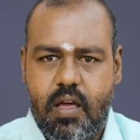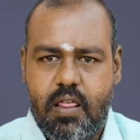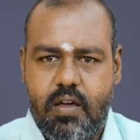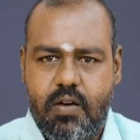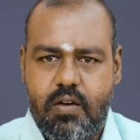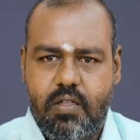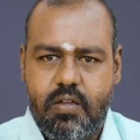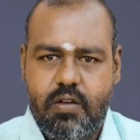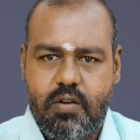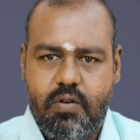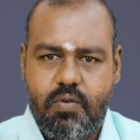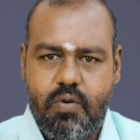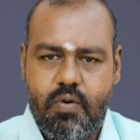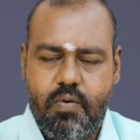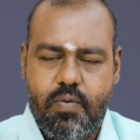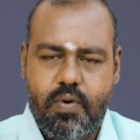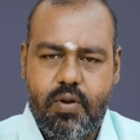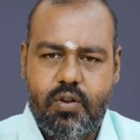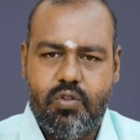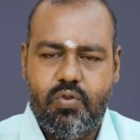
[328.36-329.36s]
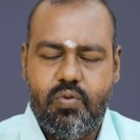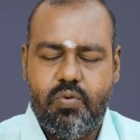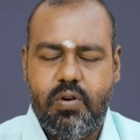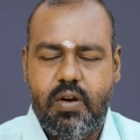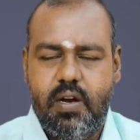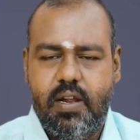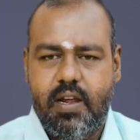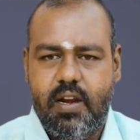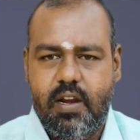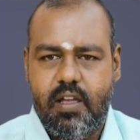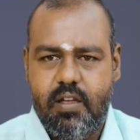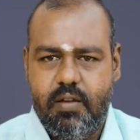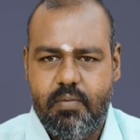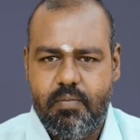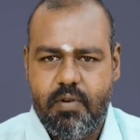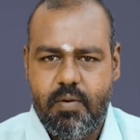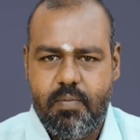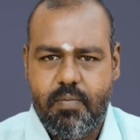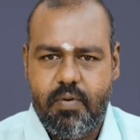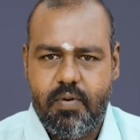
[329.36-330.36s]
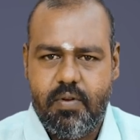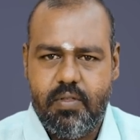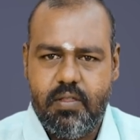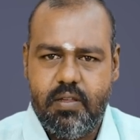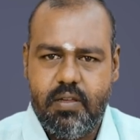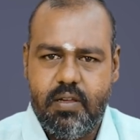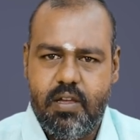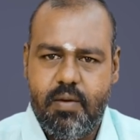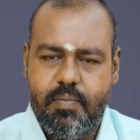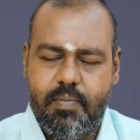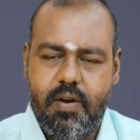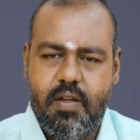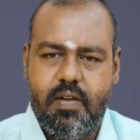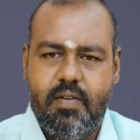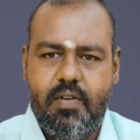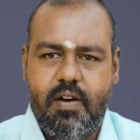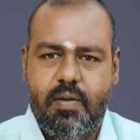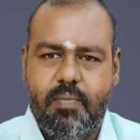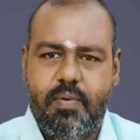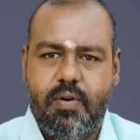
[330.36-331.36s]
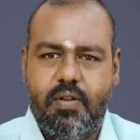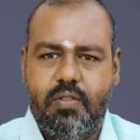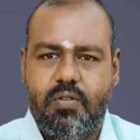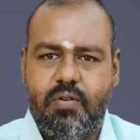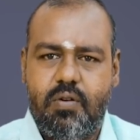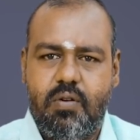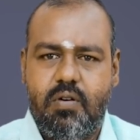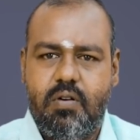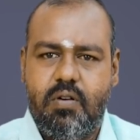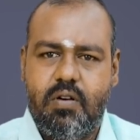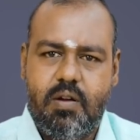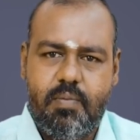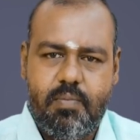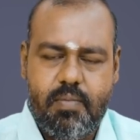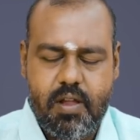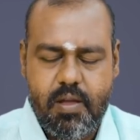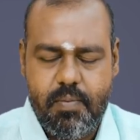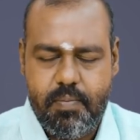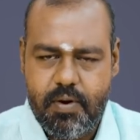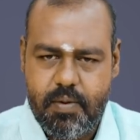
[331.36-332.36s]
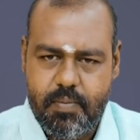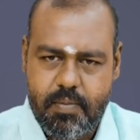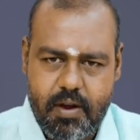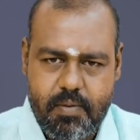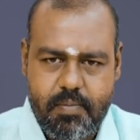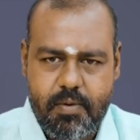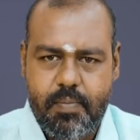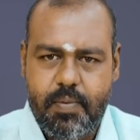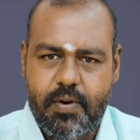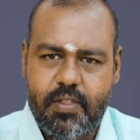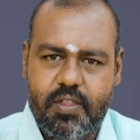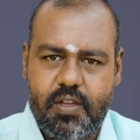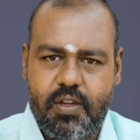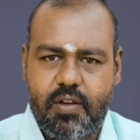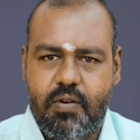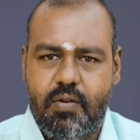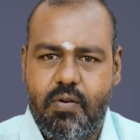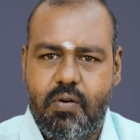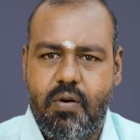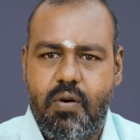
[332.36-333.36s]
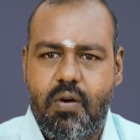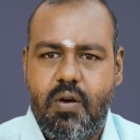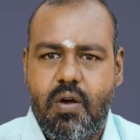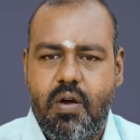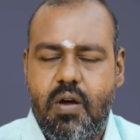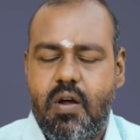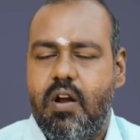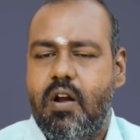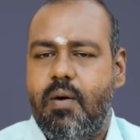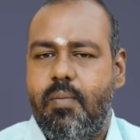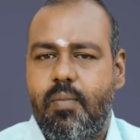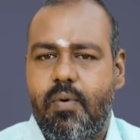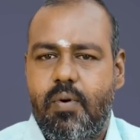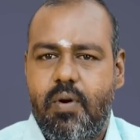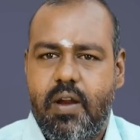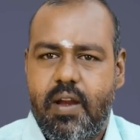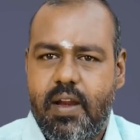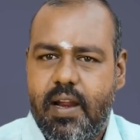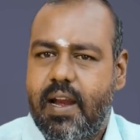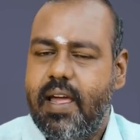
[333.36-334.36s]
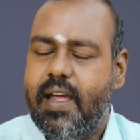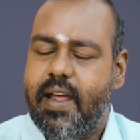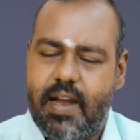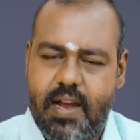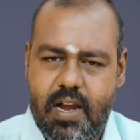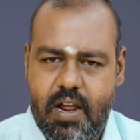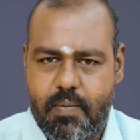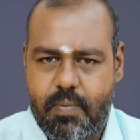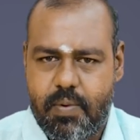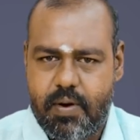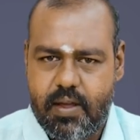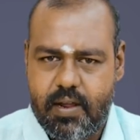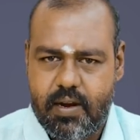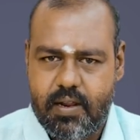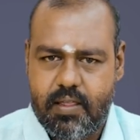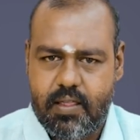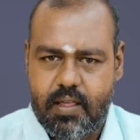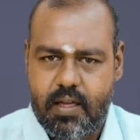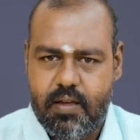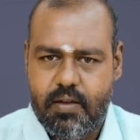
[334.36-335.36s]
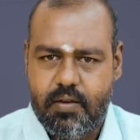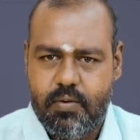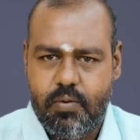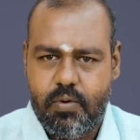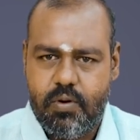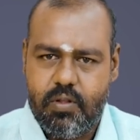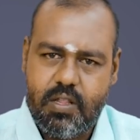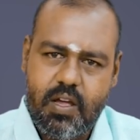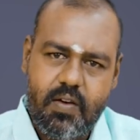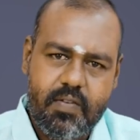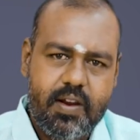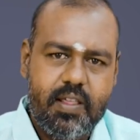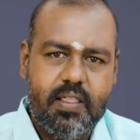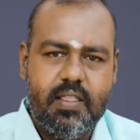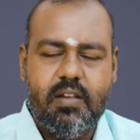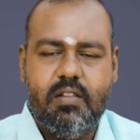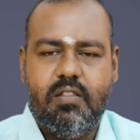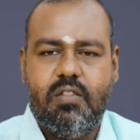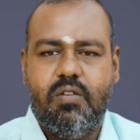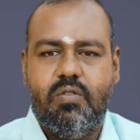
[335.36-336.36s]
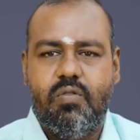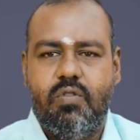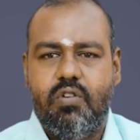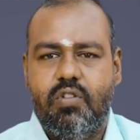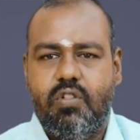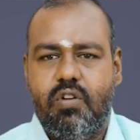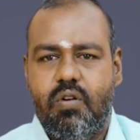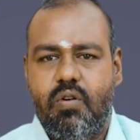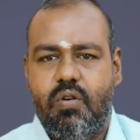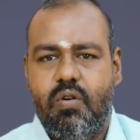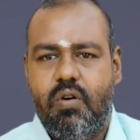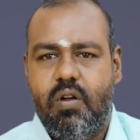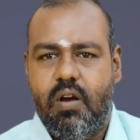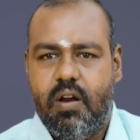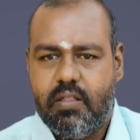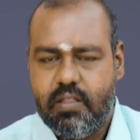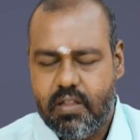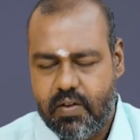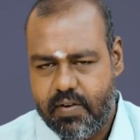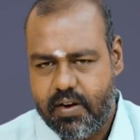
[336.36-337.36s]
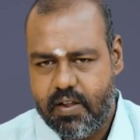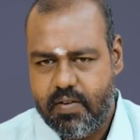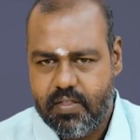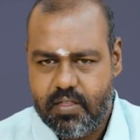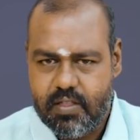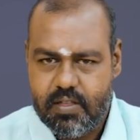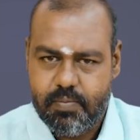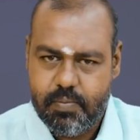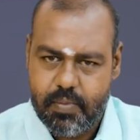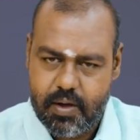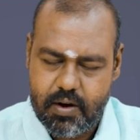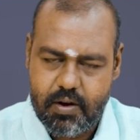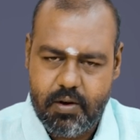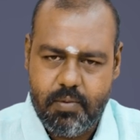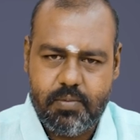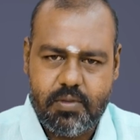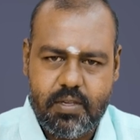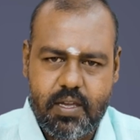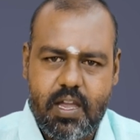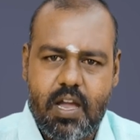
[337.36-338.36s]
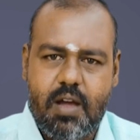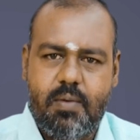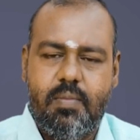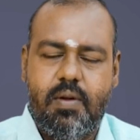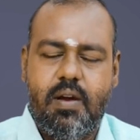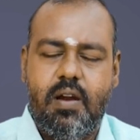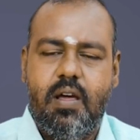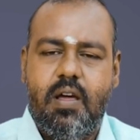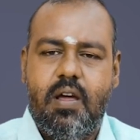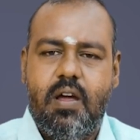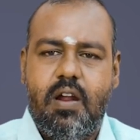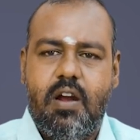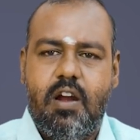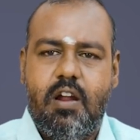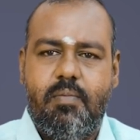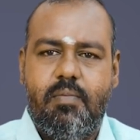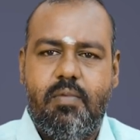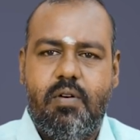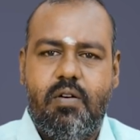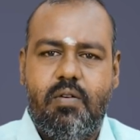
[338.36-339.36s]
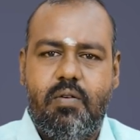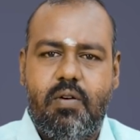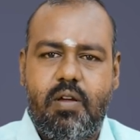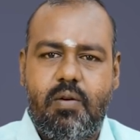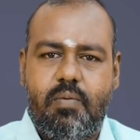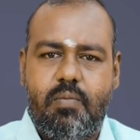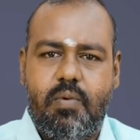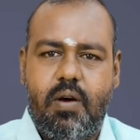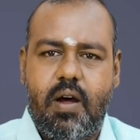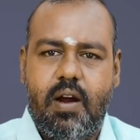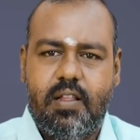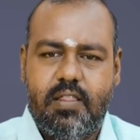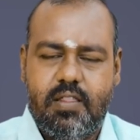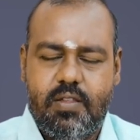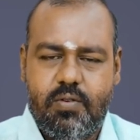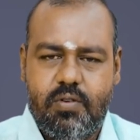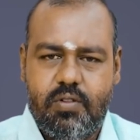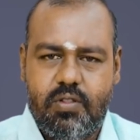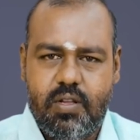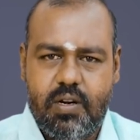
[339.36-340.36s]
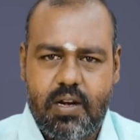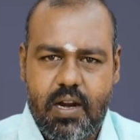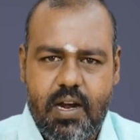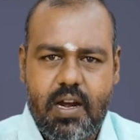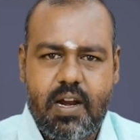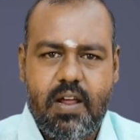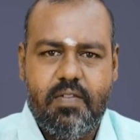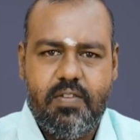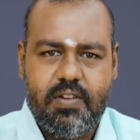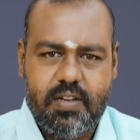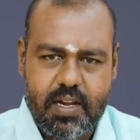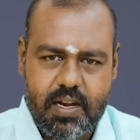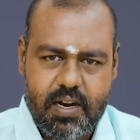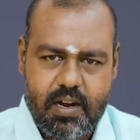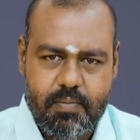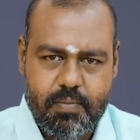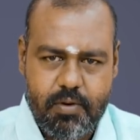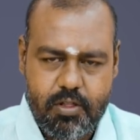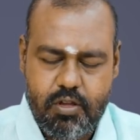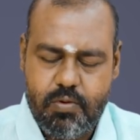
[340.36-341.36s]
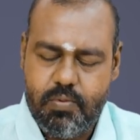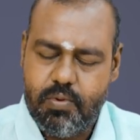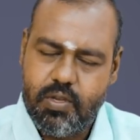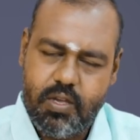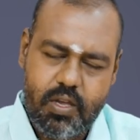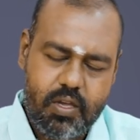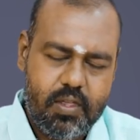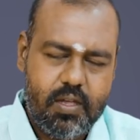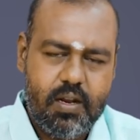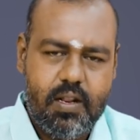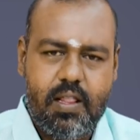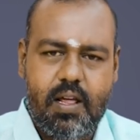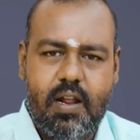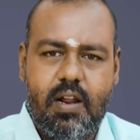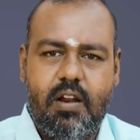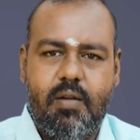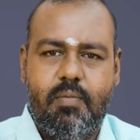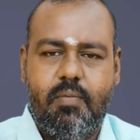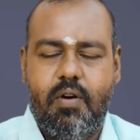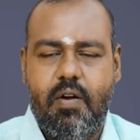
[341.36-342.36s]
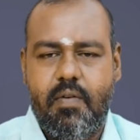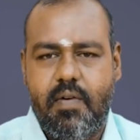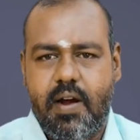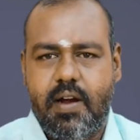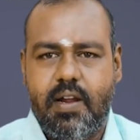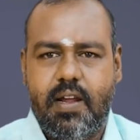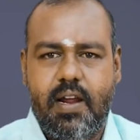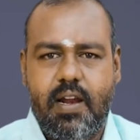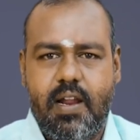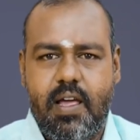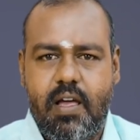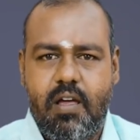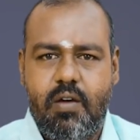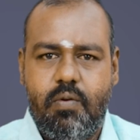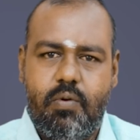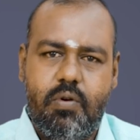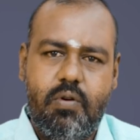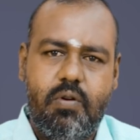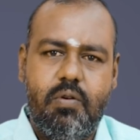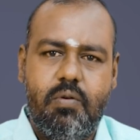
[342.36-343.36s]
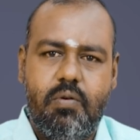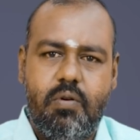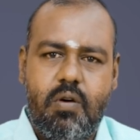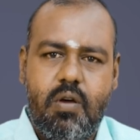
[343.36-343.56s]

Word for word: அதாவது ஒவ்வொரு சூழ்நிலைகளையும் நம்ம வந்து எப்படி வளப்படுத்துகிறோம் நம்மளை எப்படி மேன்மைப்படுத்திக்கிறோம் நம்மளுடைய நிலை என்ன அப்படிங்கிறது தான் ஒரு தவறை திருத்தி கொள்ளுதலோ இல்லை தவறை வந்து மறுபடியும் செய்யாமல் நம்மளுடைய அடுத்த ஒருத்த நல்ல விஷயங்களை பதிவு செய்தல் தான் நம்மளுடைய வாழ்க்கையில் ஒரு